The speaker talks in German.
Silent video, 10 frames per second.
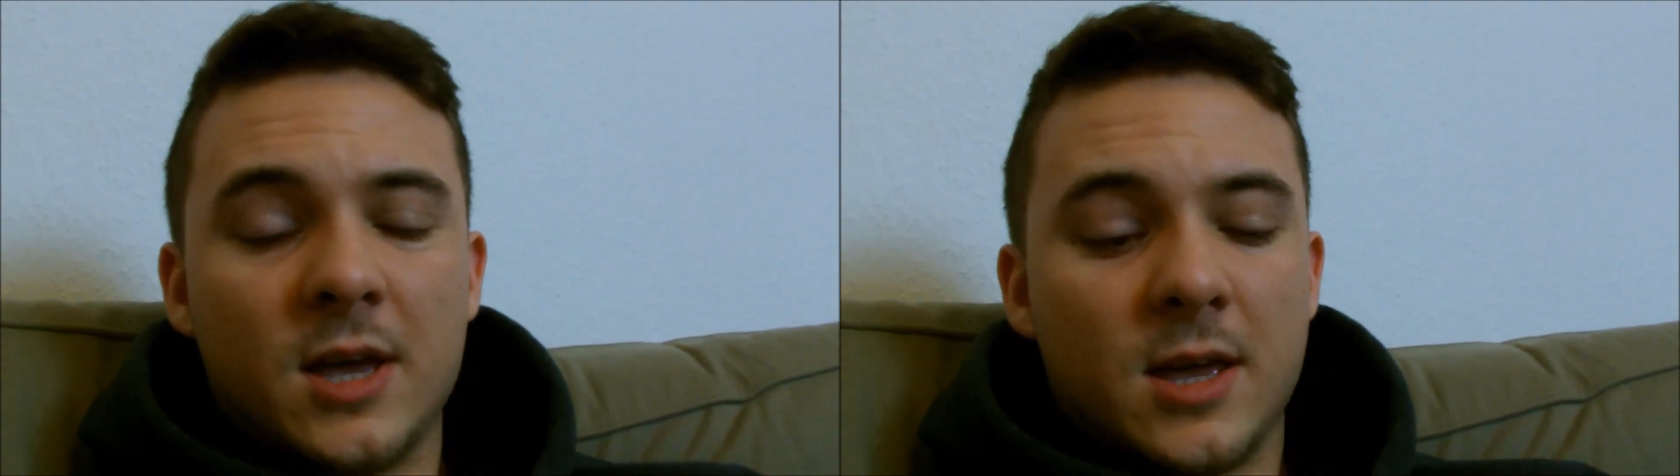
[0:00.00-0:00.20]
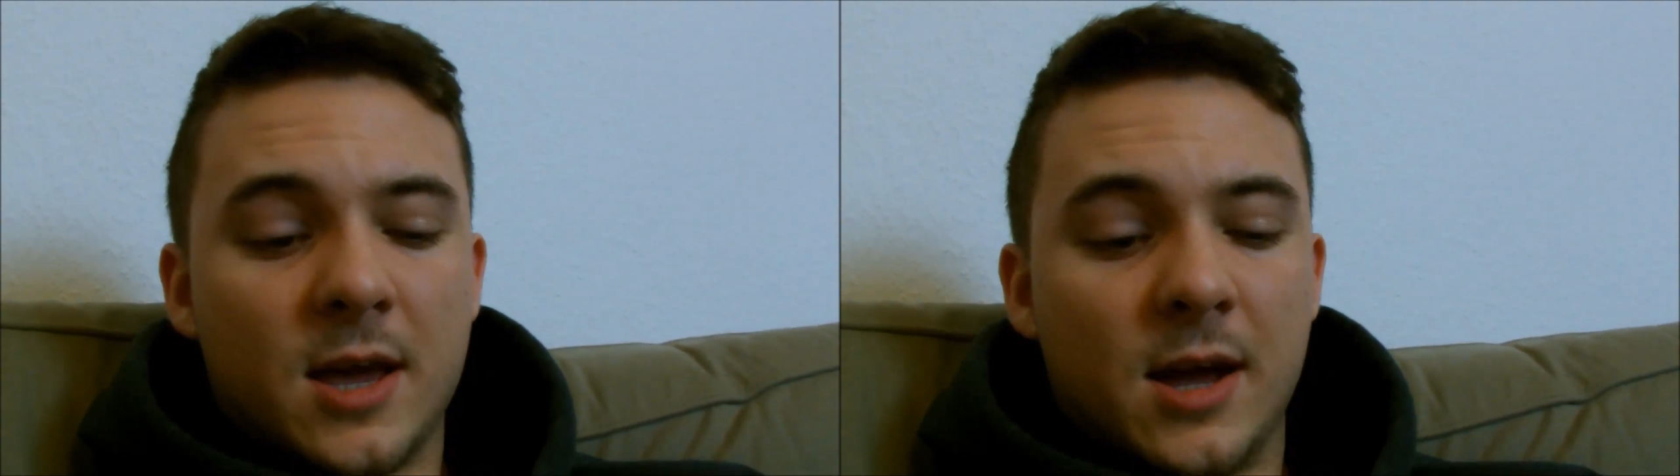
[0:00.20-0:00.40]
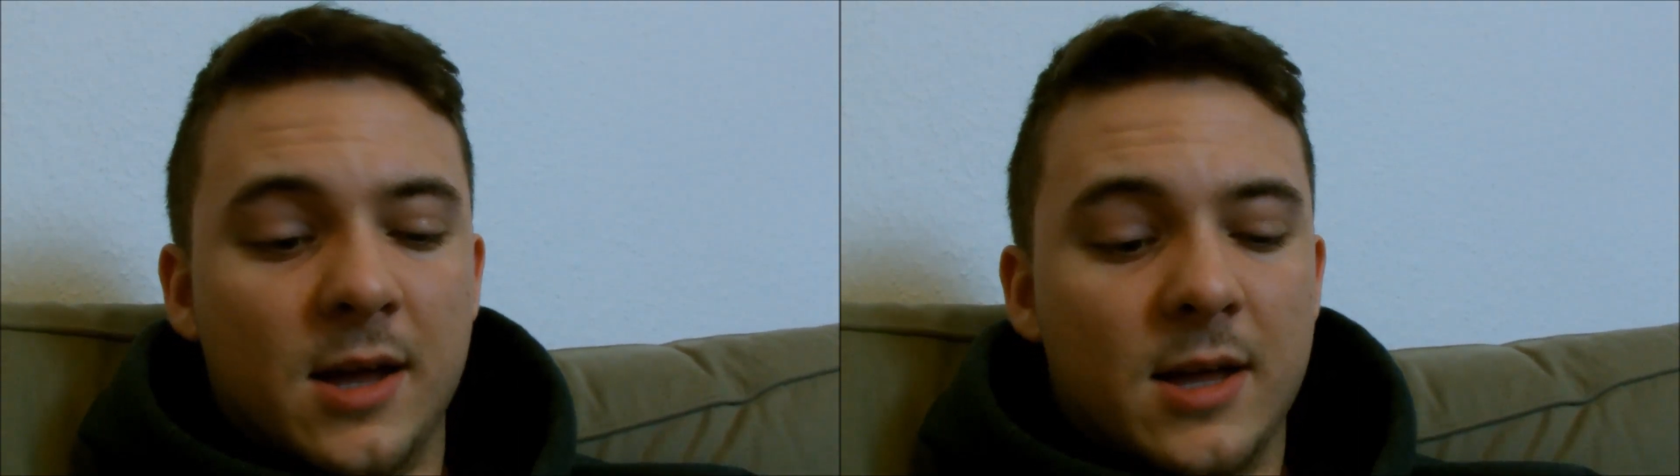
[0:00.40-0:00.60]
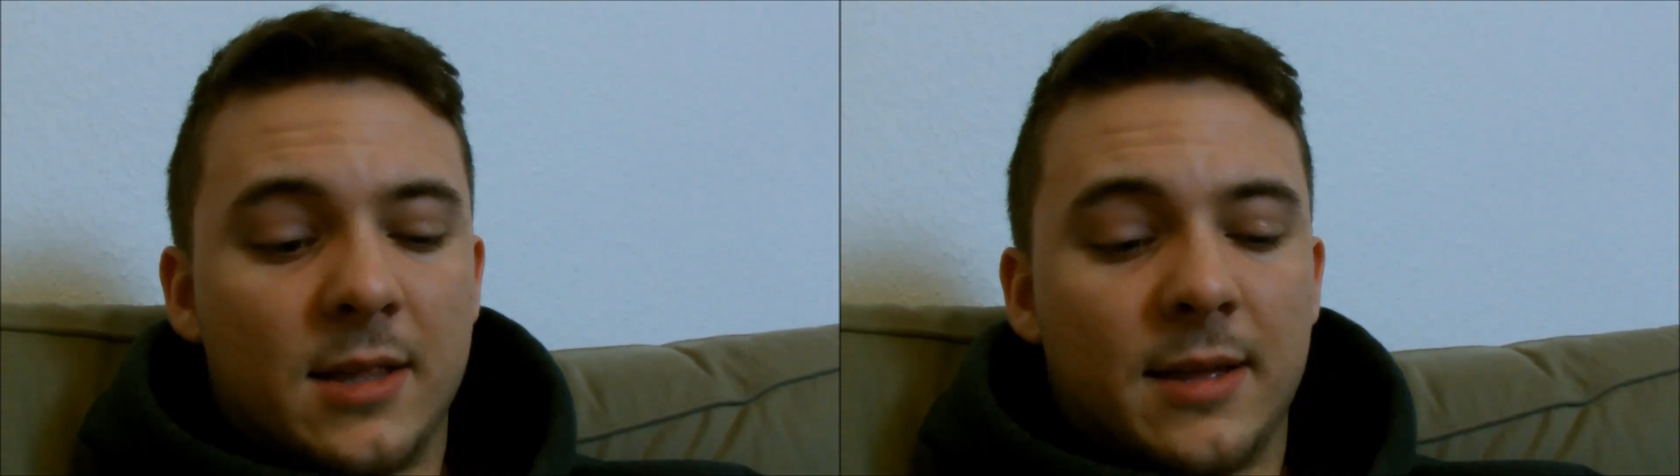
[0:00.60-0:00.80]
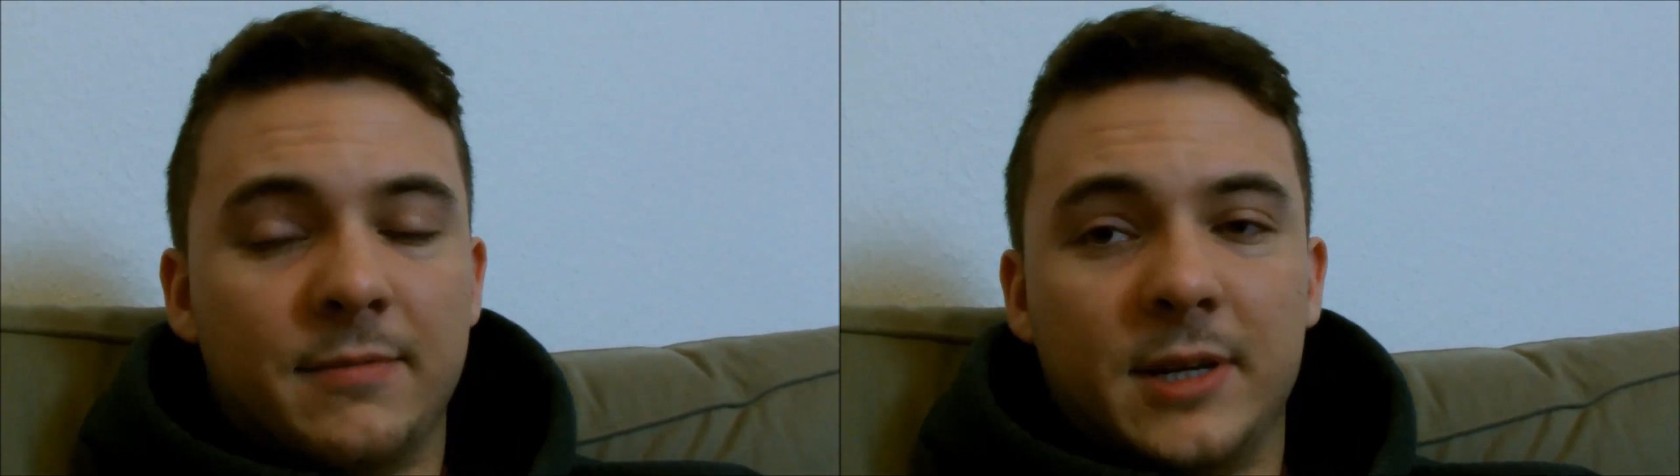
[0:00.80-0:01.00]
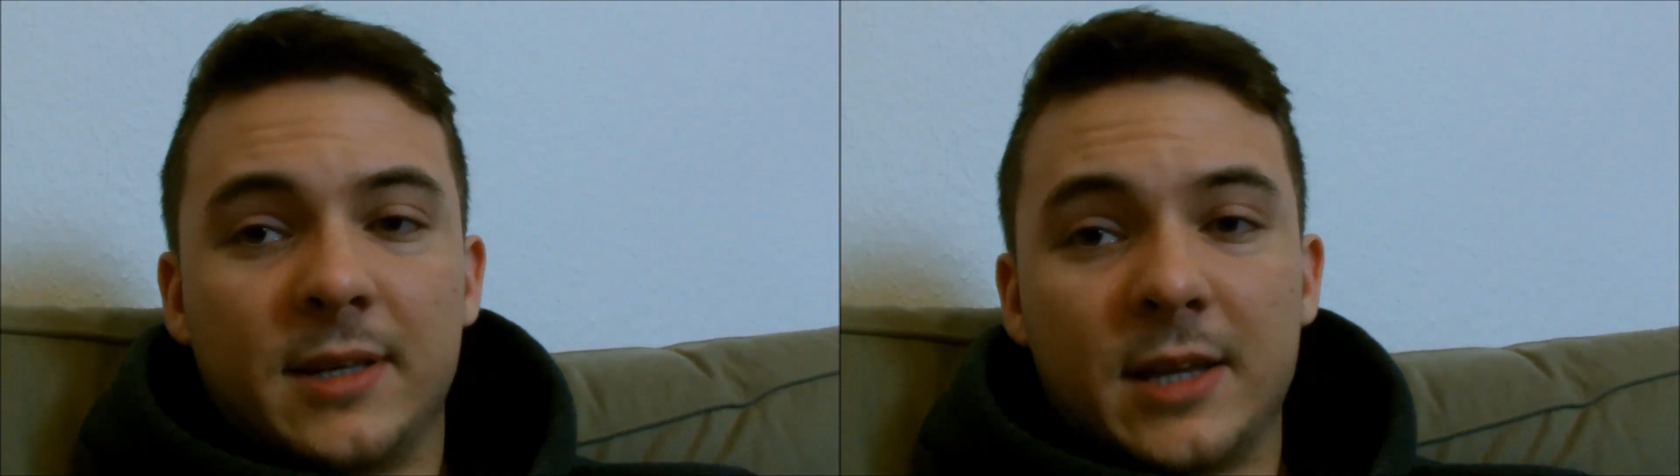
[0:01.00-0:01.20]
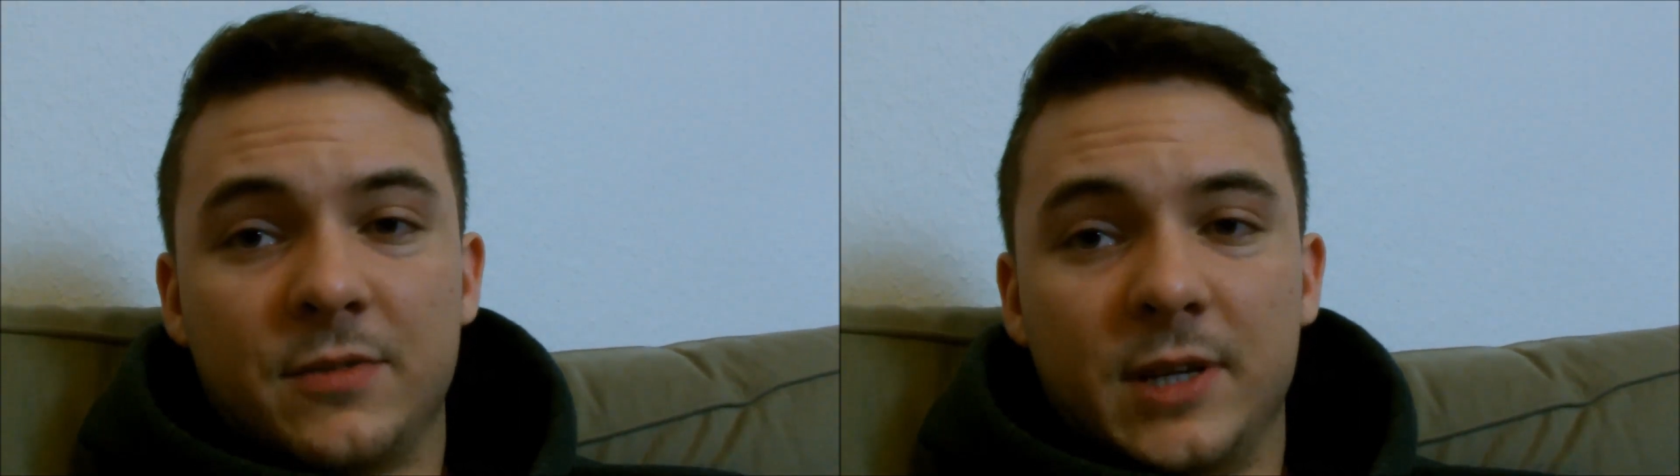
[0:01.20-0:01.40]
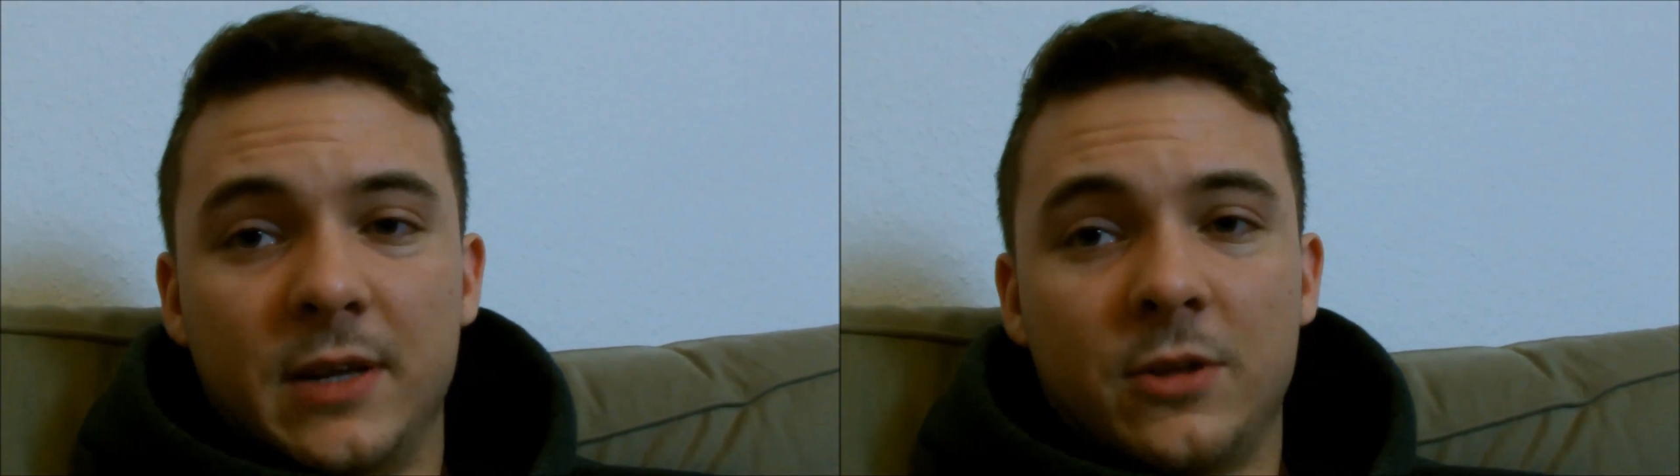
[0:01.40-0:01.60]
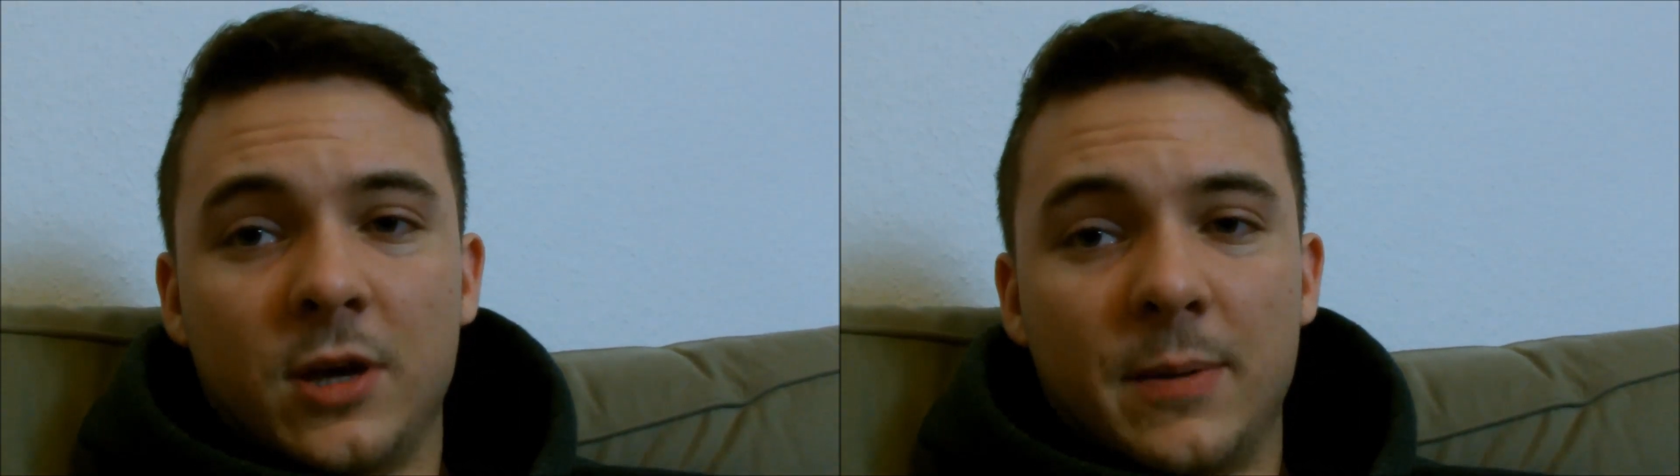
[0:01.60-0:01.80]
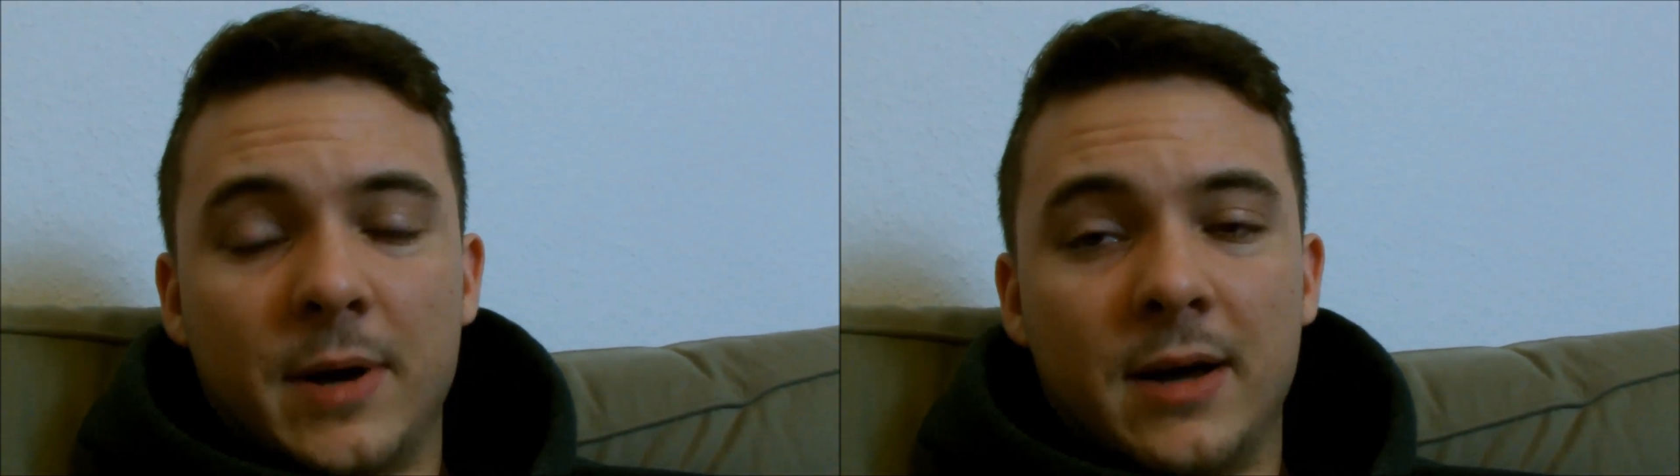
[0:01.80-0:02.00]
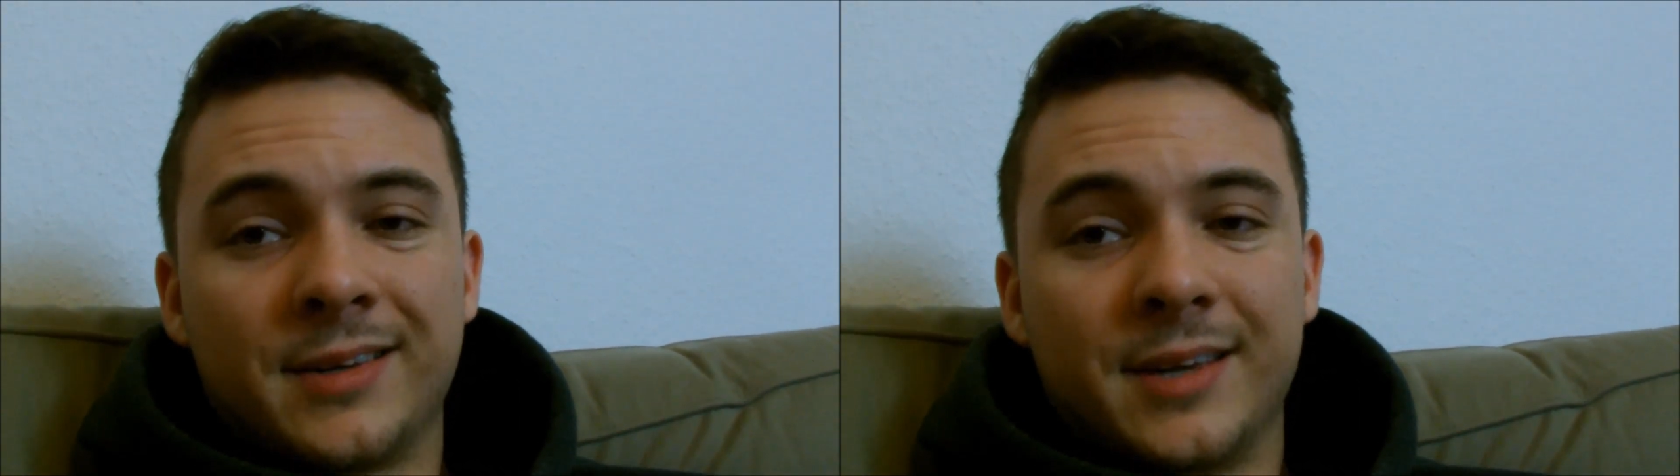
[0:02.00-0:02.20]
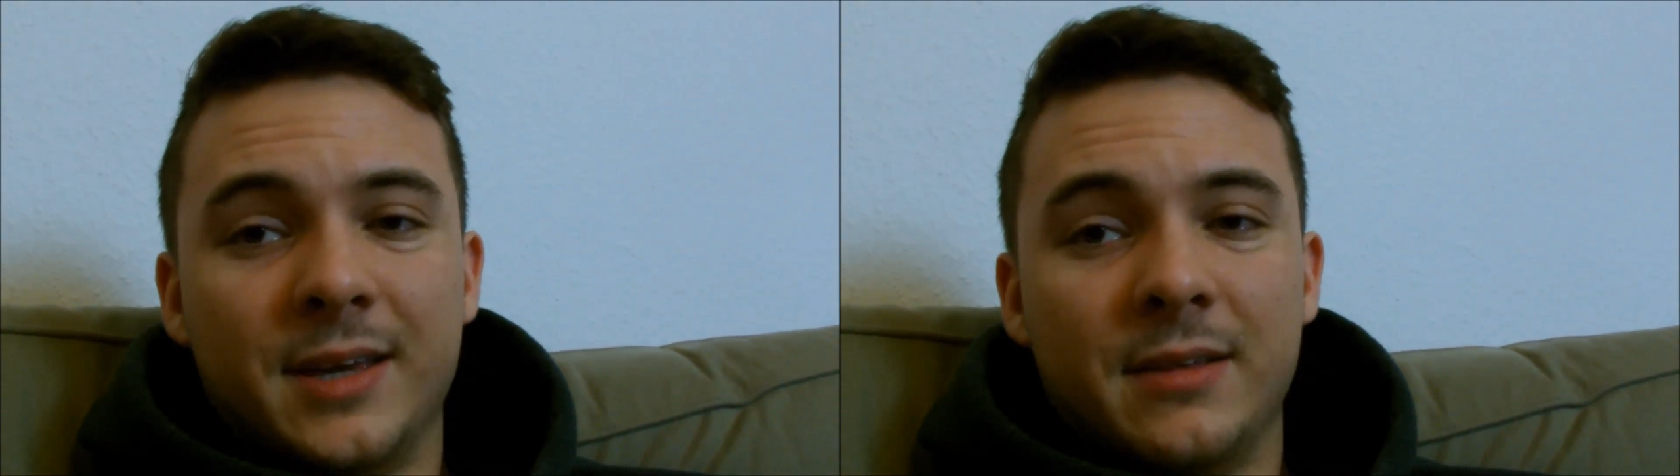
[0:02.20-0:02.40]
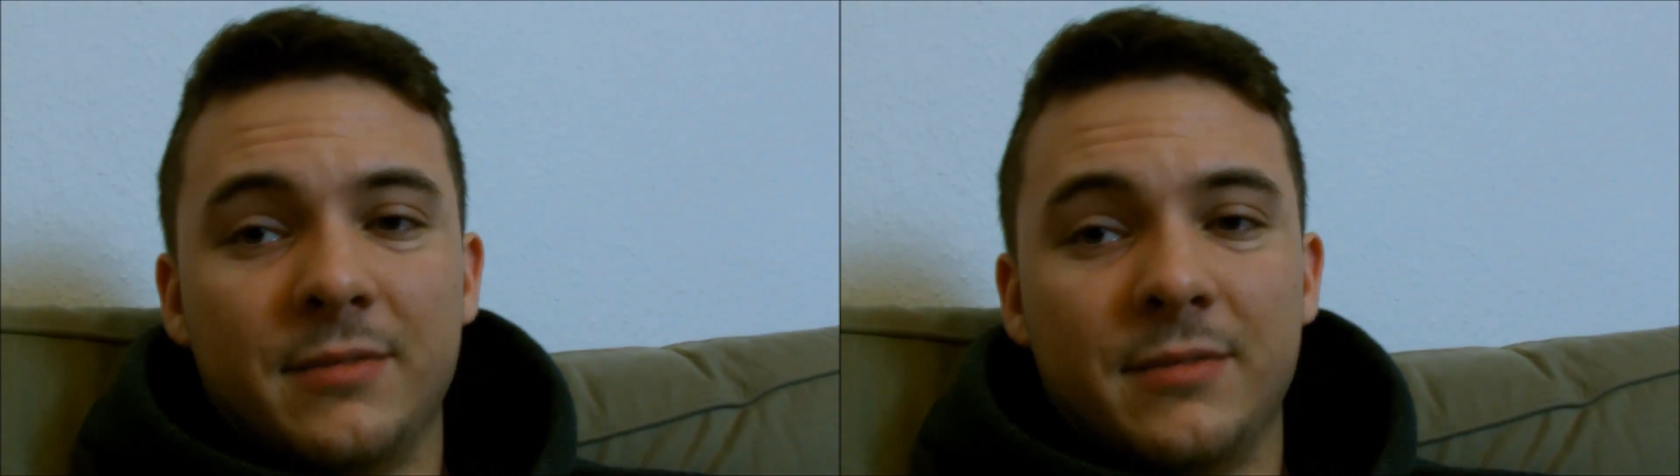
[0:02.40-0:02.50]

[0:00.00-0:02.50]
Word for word: ja, dann wird das wieder in euer Magen gehen,